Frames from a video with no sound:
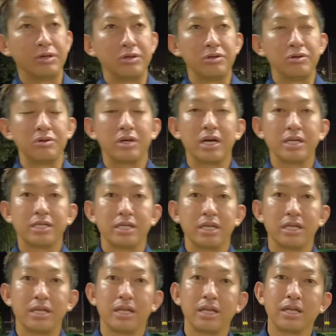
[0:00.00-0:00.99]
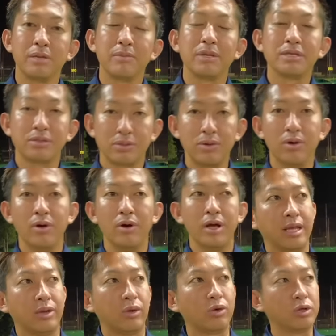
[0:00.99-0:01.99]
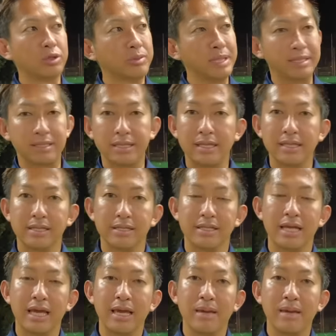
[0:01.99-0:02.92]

に入会していただきますと、特別なですね、